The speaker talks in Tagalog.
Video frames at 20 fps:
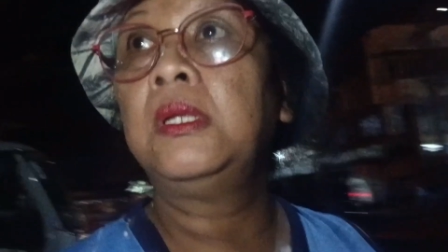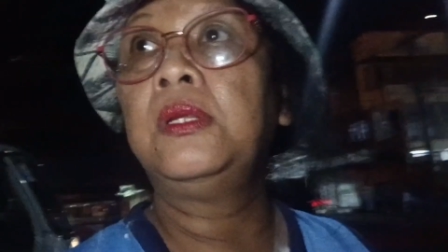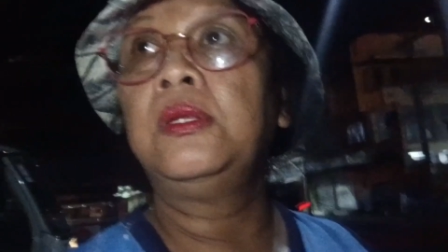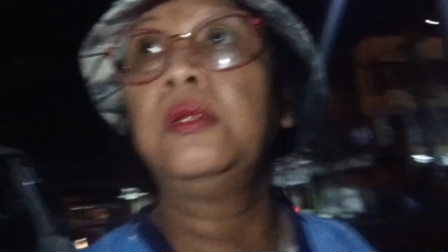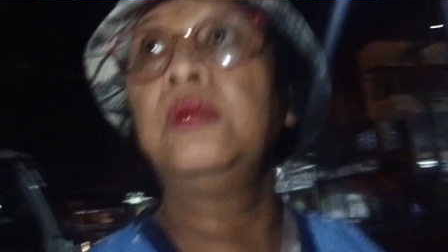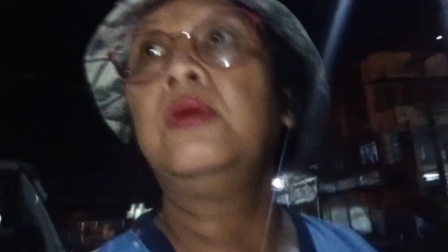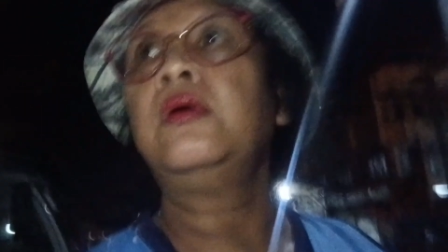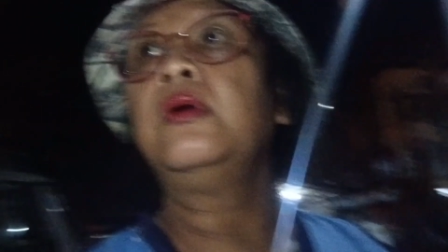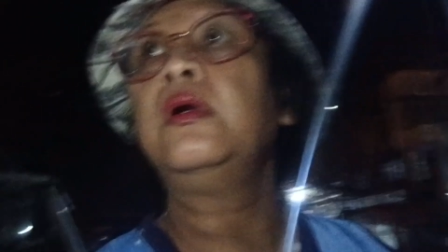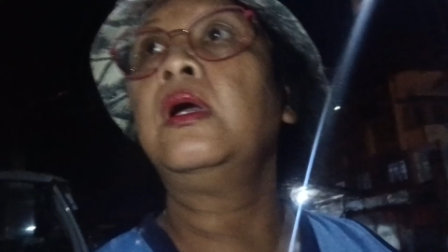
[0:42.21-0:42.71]

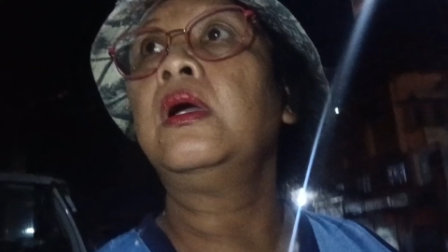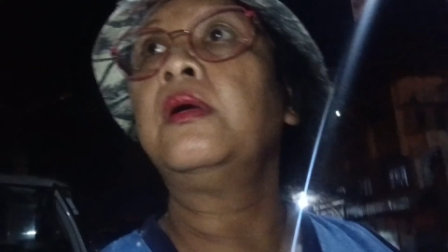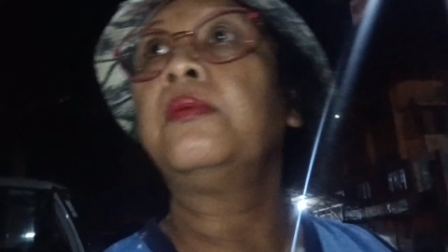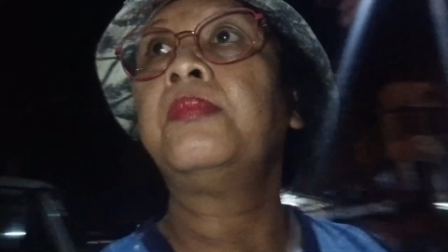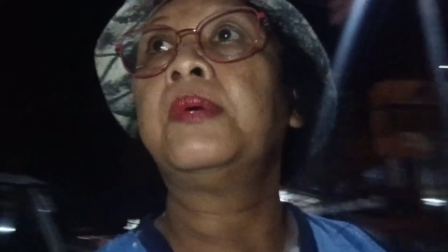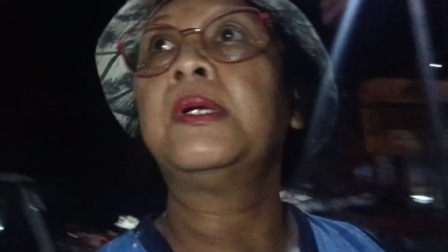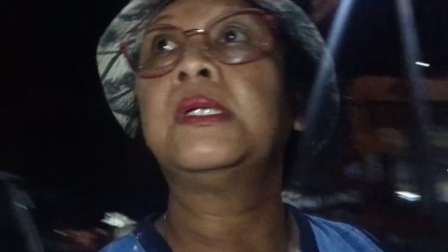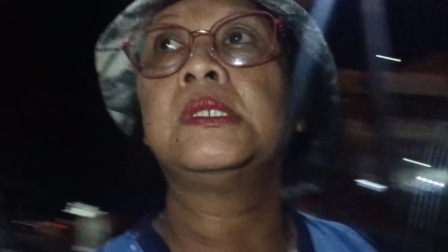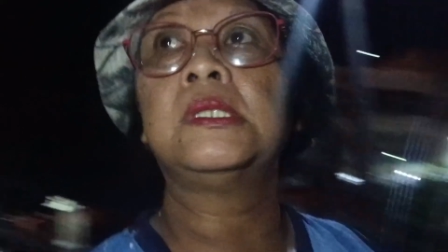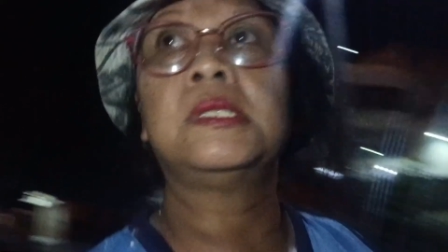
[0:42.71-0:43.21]
niyo
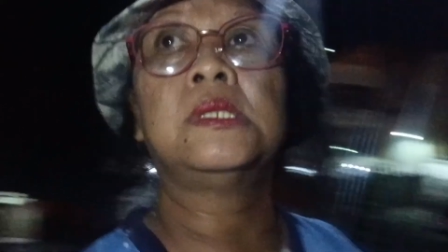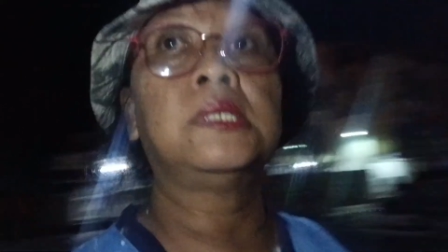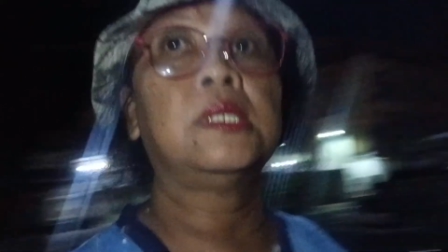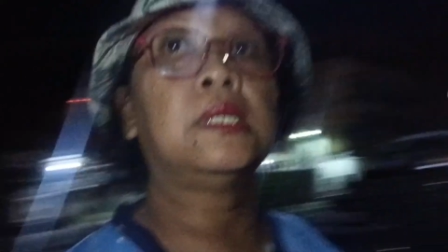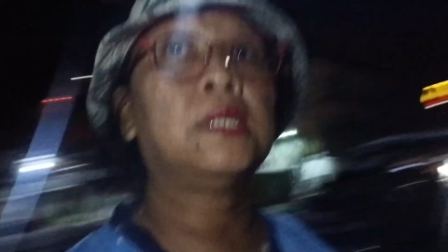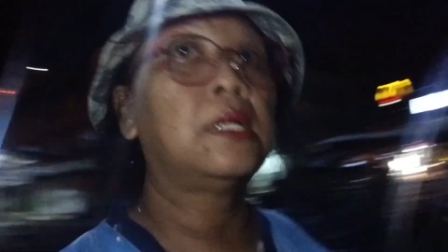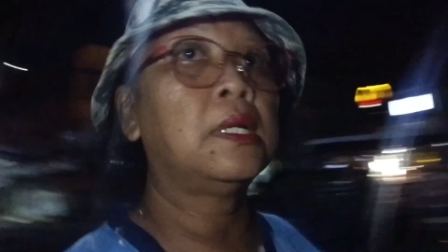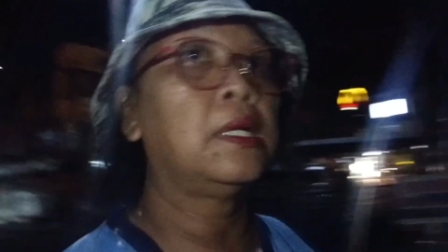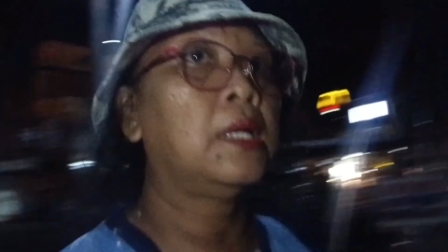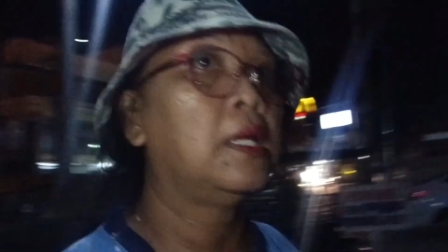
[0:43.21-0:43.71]
ang
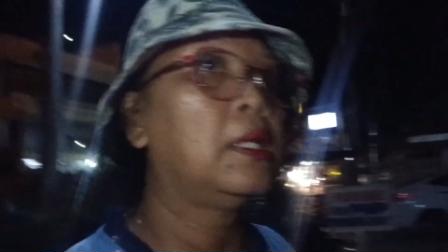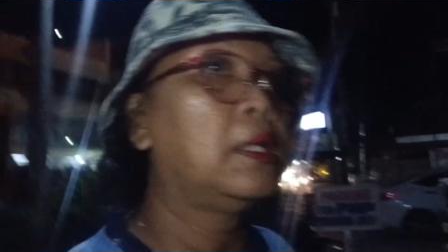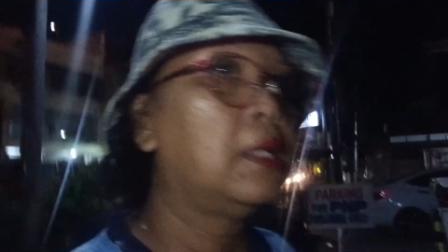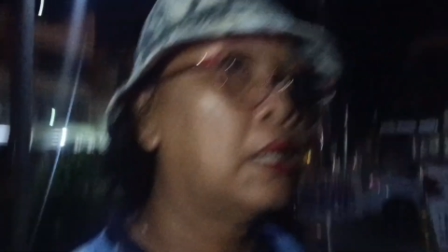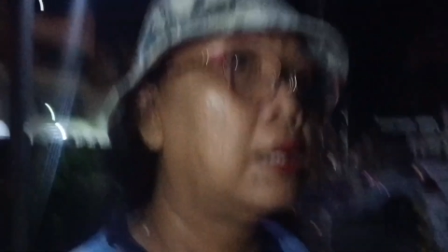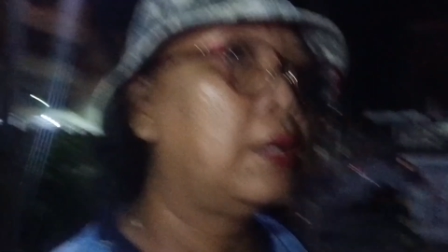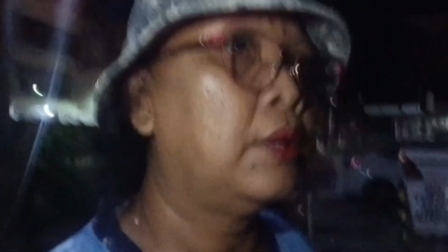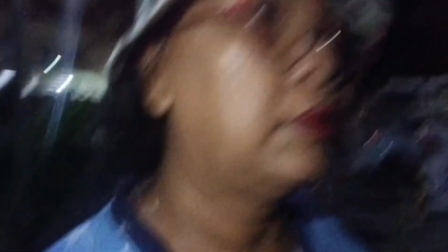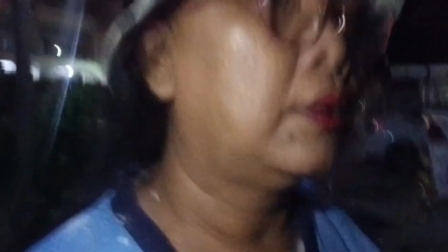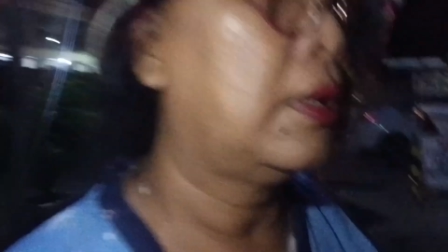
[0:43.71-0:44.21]
pagsisegregate
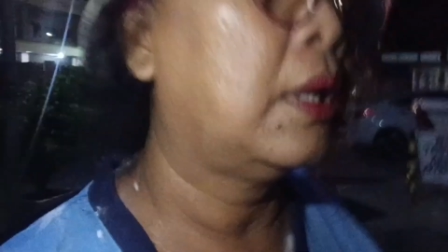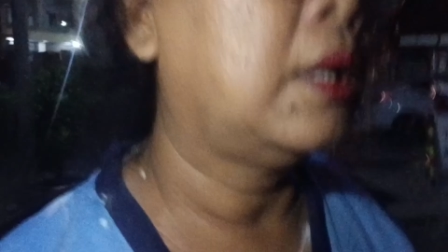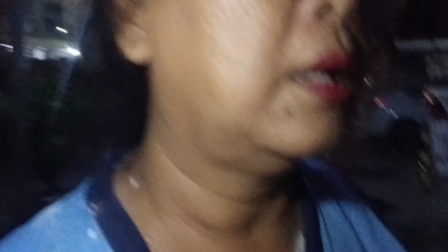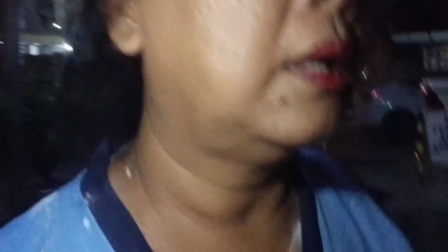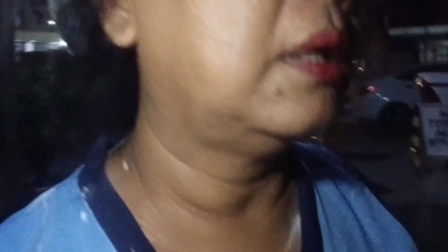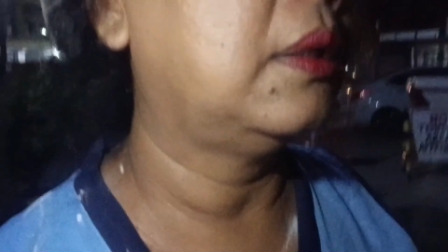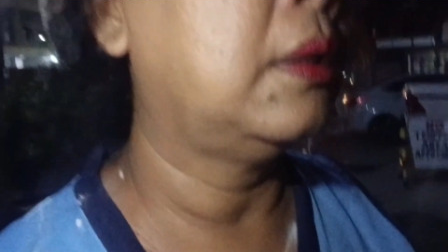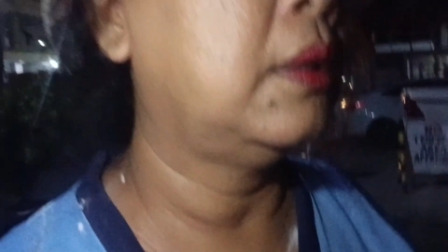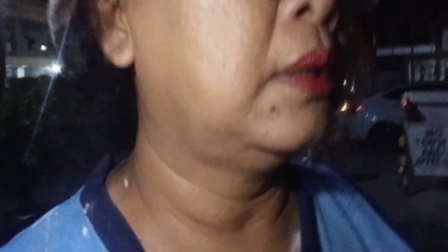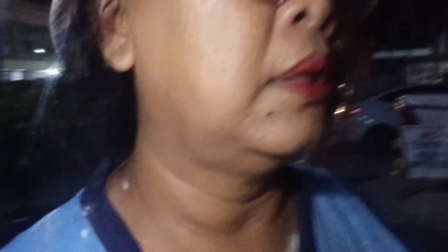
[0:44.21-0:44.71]
ngayon ay
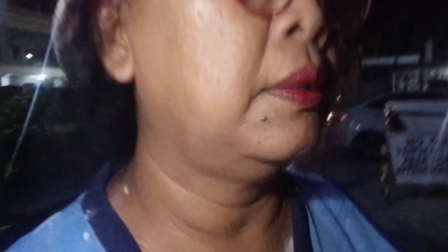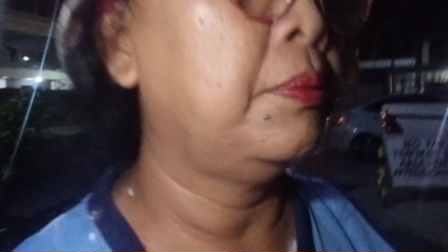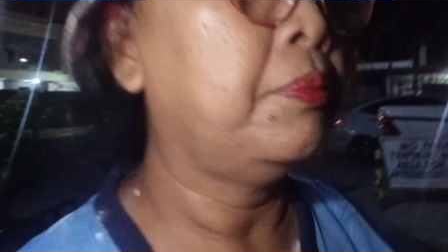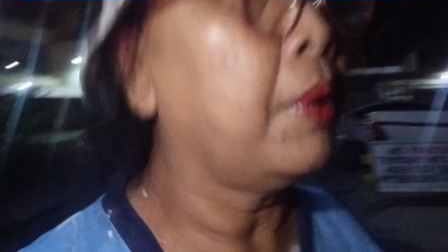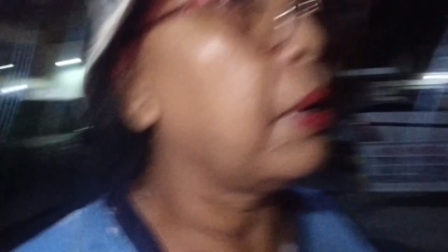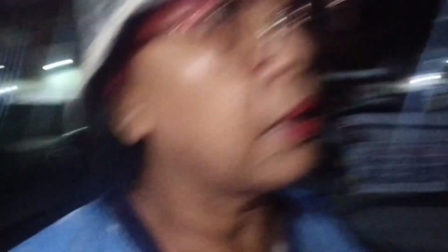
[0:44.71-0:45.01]
hindi.